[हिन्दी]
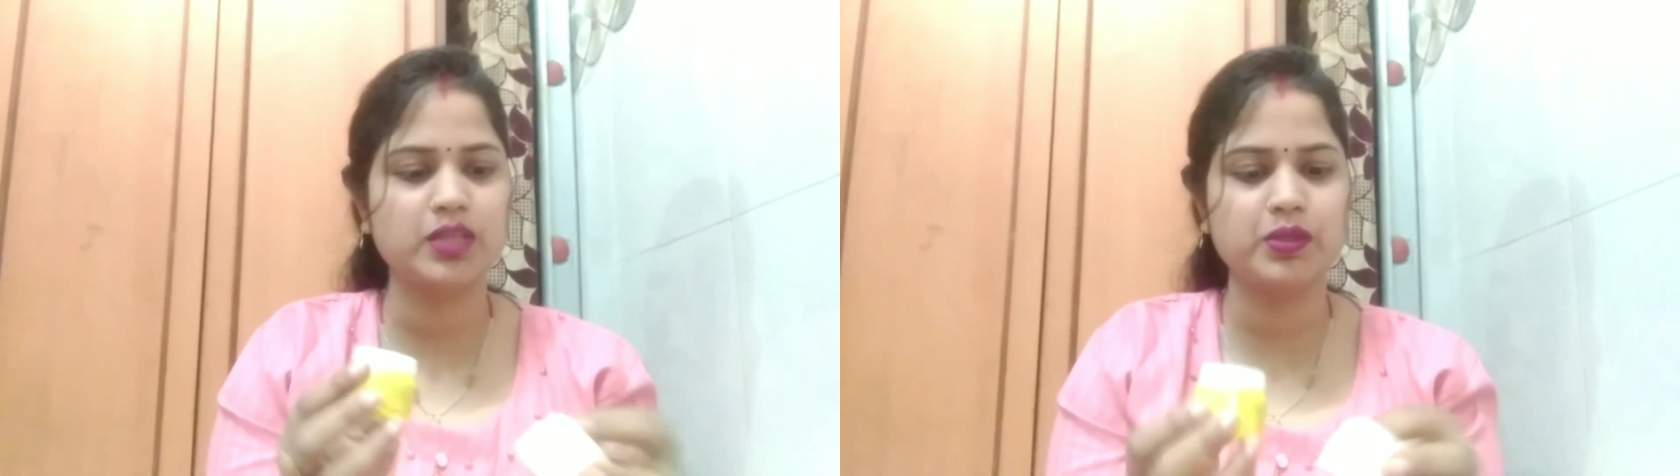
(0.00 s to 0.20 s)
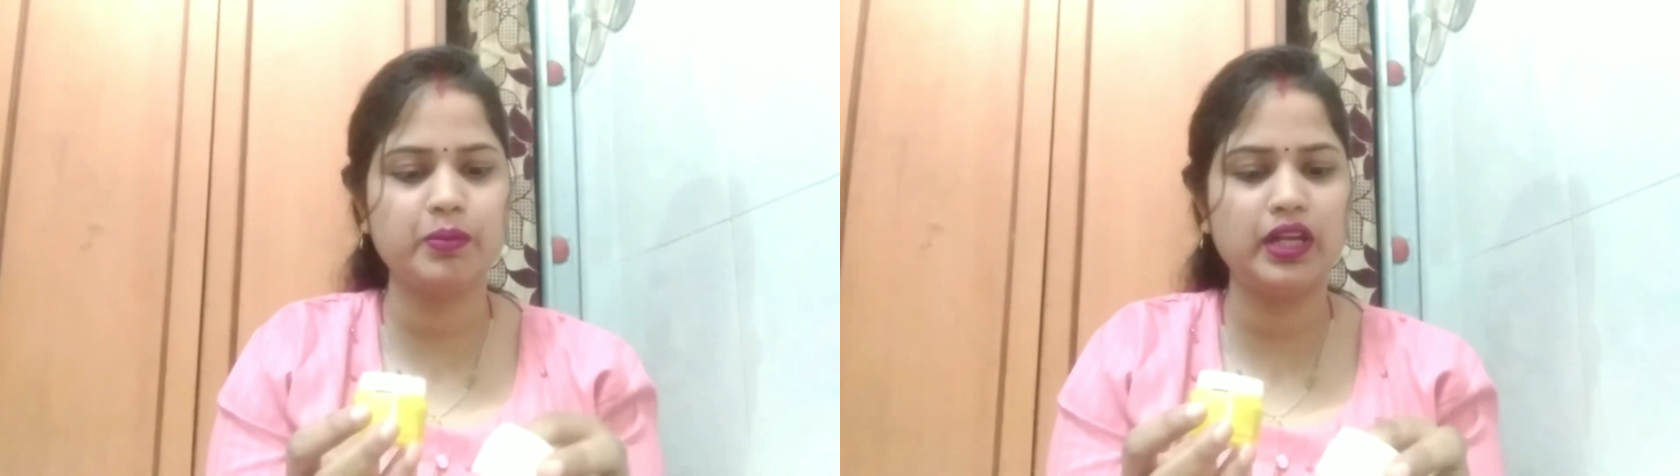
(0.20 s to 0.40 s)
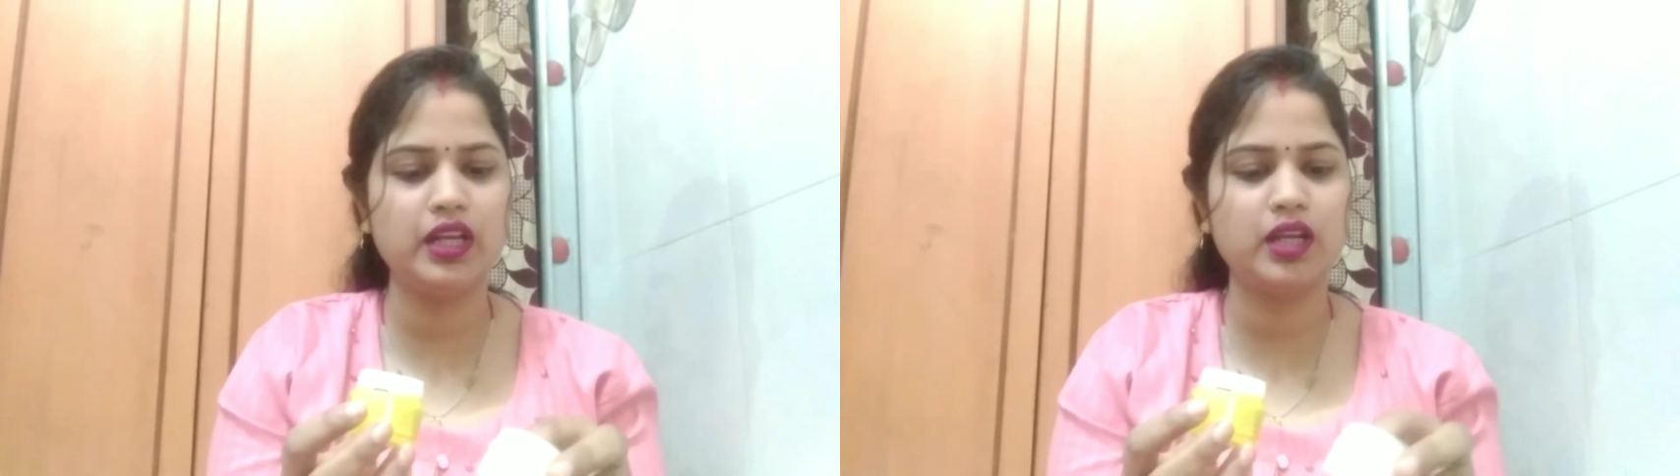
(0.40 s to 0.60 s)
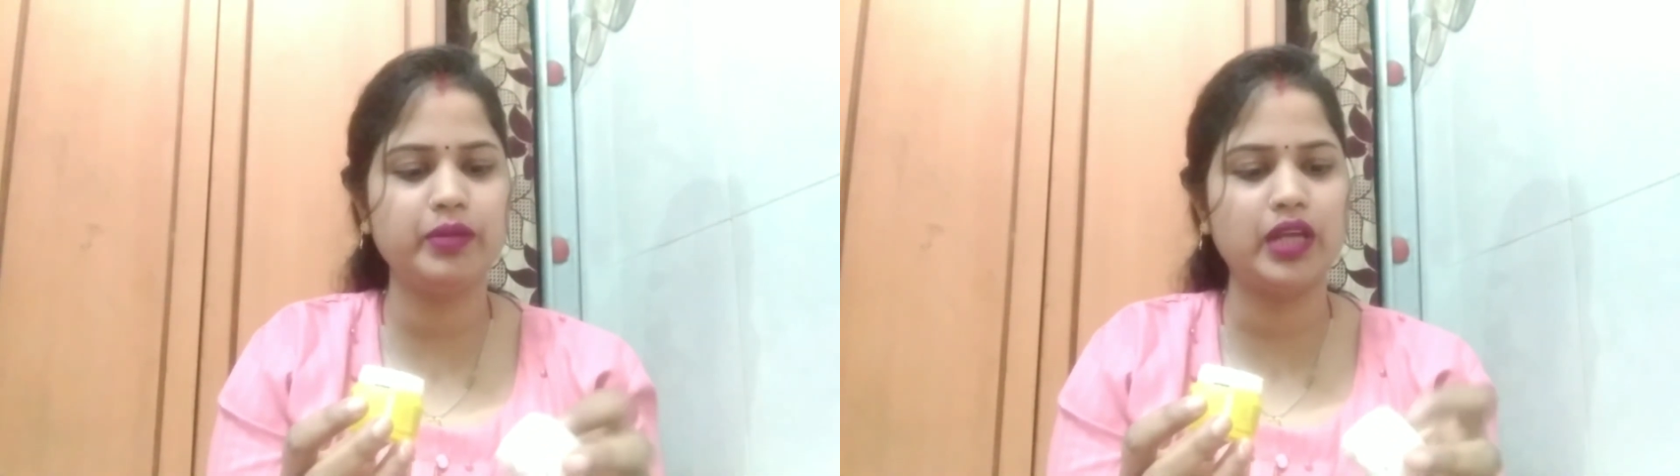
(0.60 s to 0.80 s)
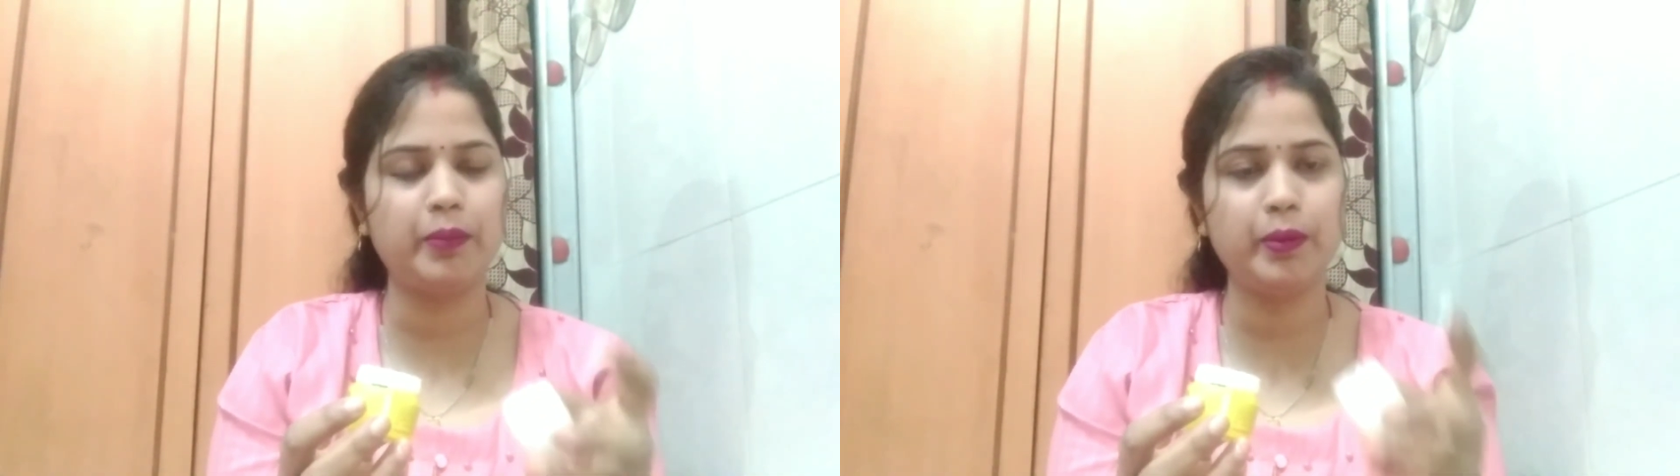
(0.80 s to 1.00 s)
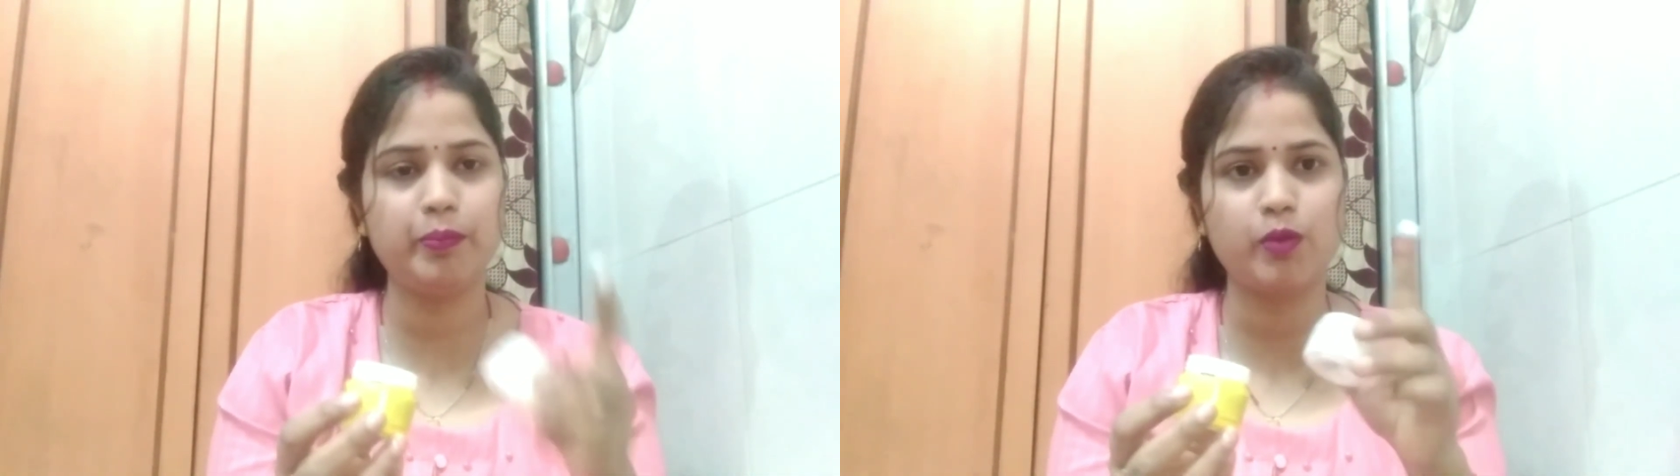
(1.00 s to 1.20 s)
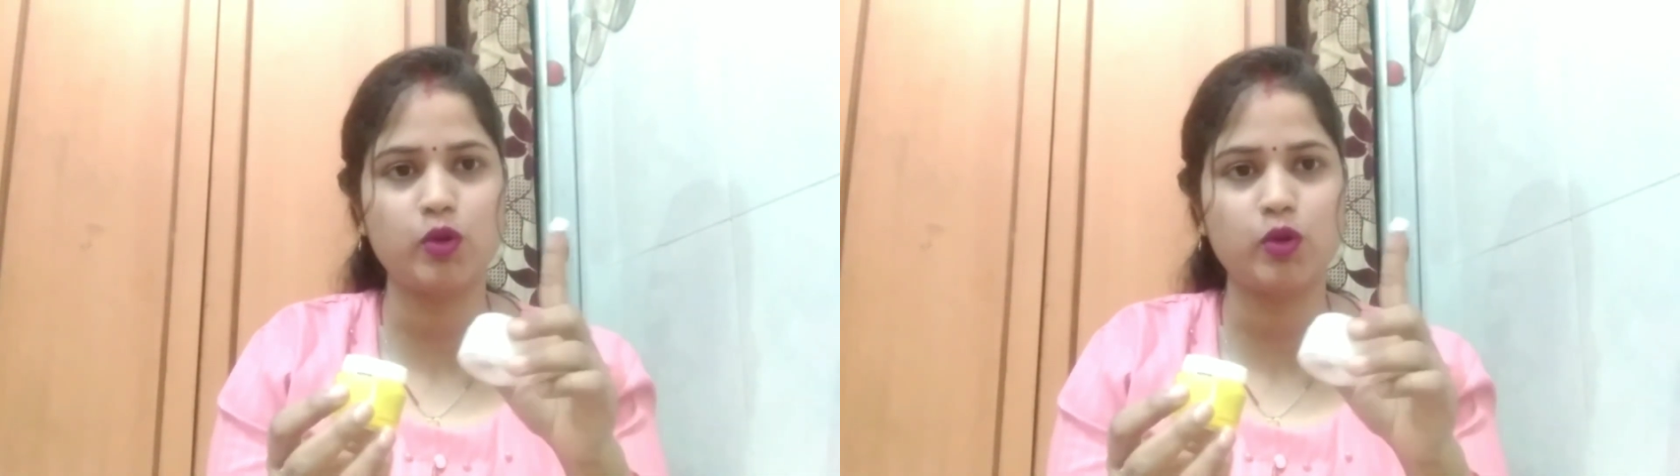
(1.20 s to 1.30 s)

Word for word: सबसे पहले हम यहाँ पे